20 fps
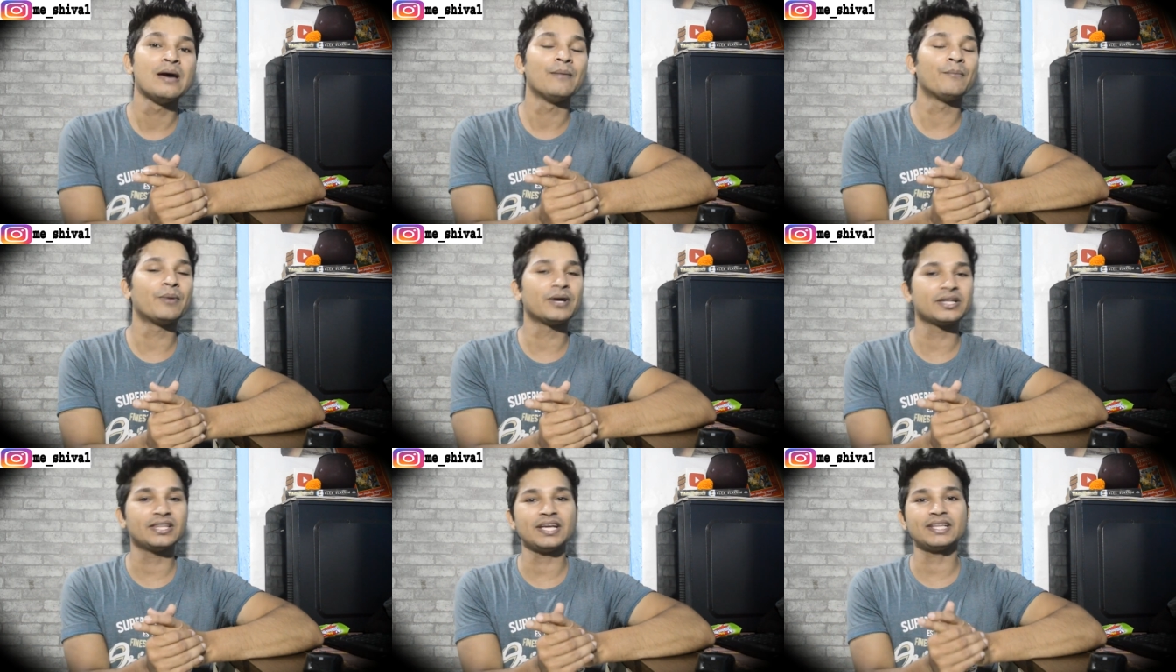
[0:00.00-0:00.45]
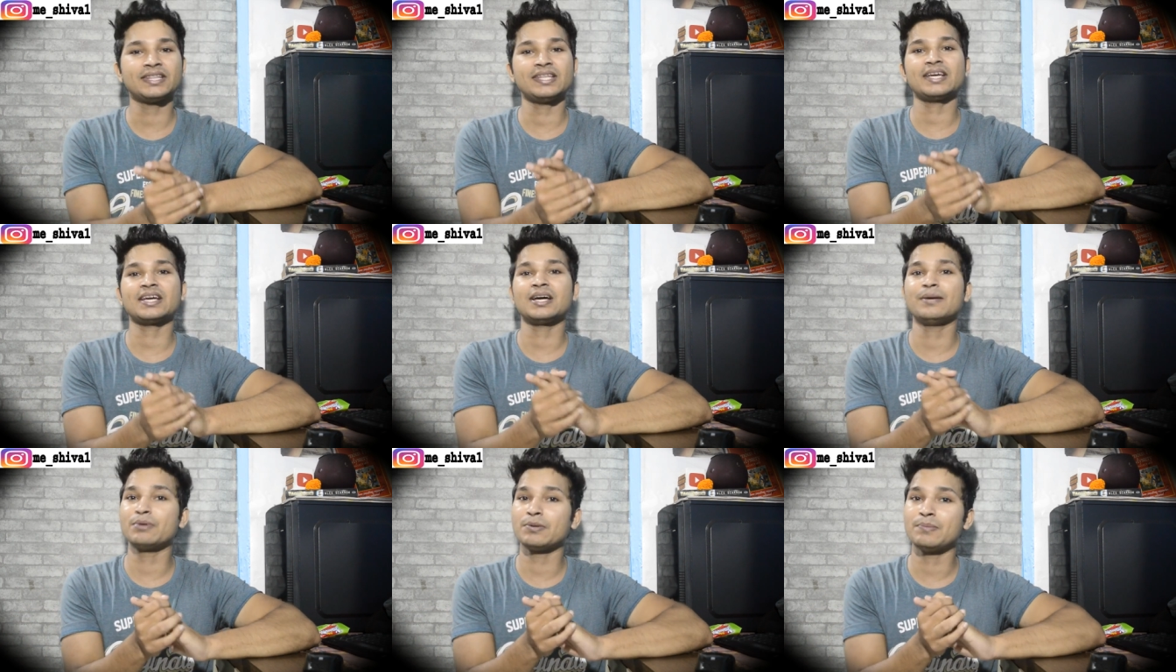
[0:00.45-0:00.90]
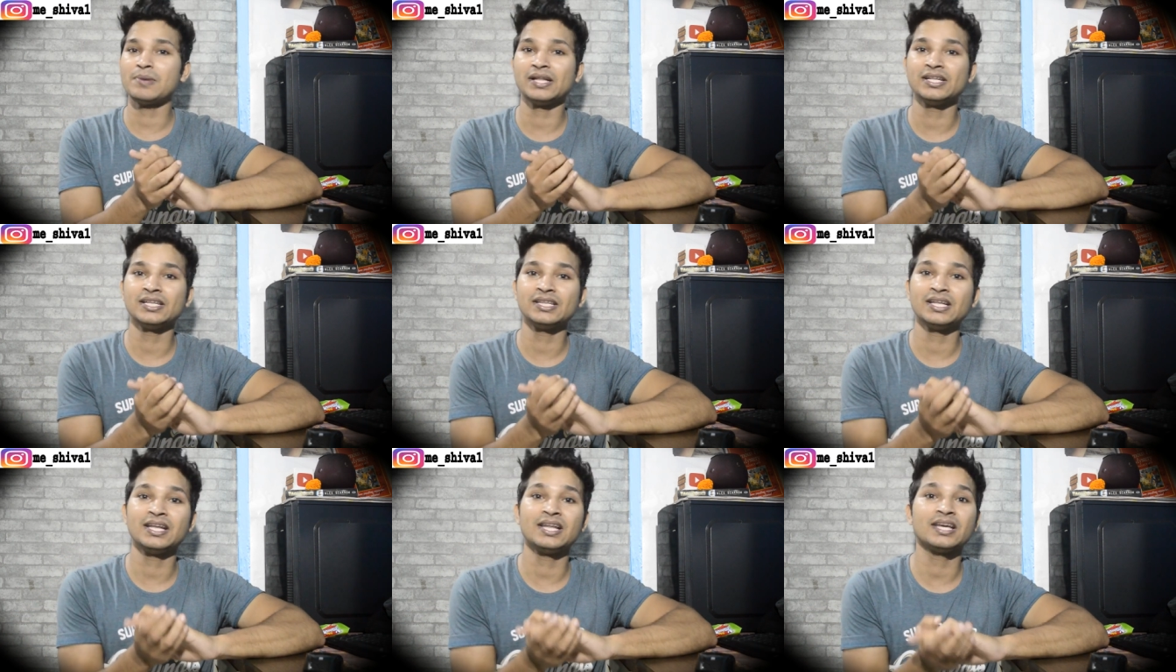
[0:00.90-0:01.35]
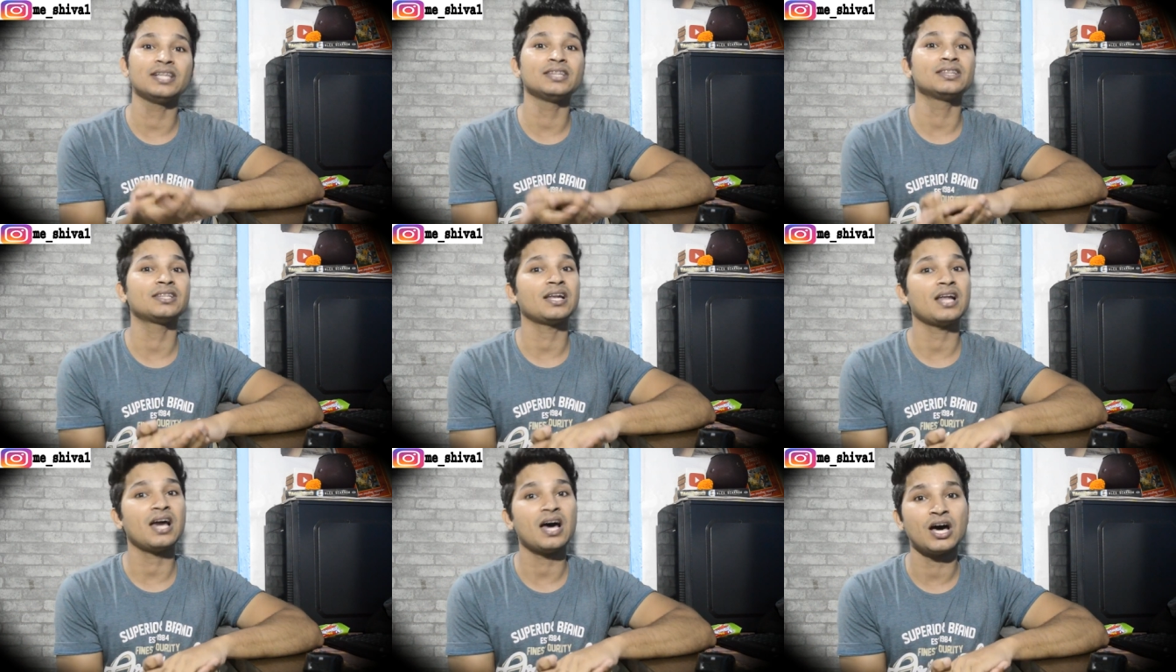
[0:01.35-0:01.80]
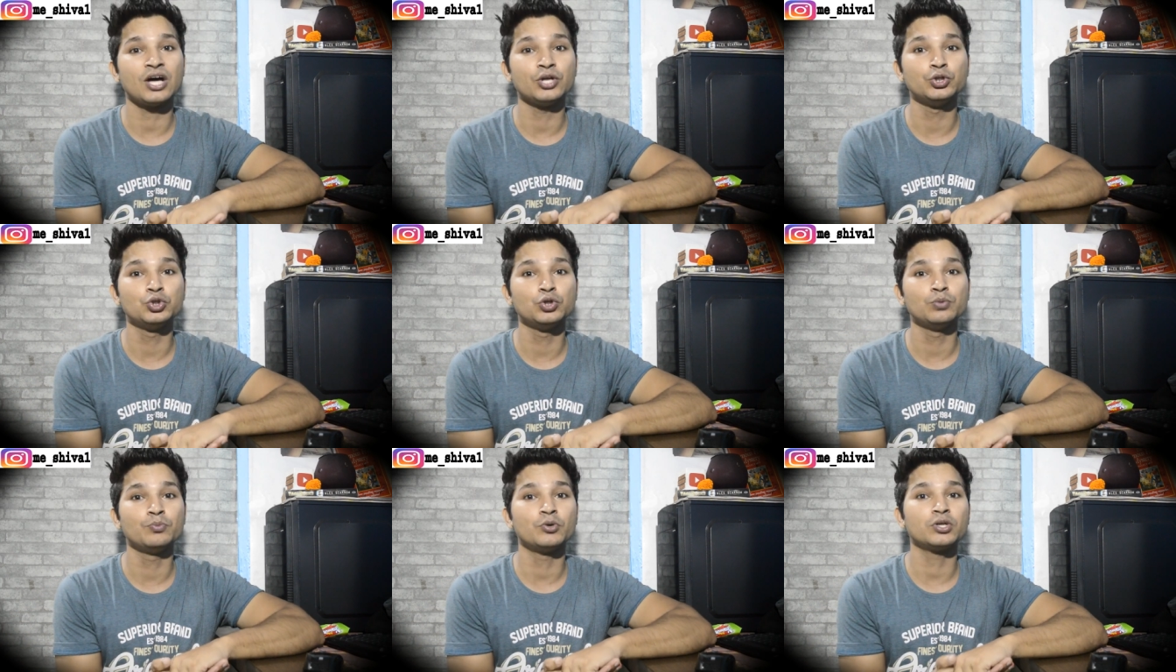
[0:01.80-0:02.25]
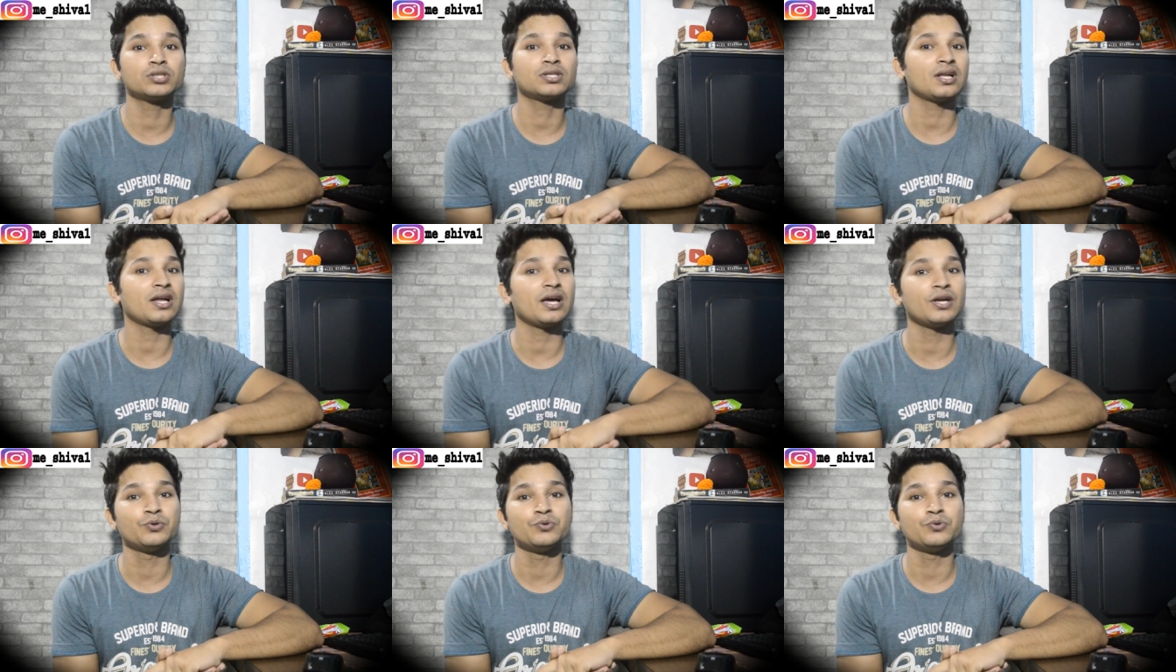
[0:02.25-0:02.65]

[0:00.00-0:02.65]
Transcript: बट देखते हैं कब रिप्लाई देते हैं लेकिन तला अंजुम और तला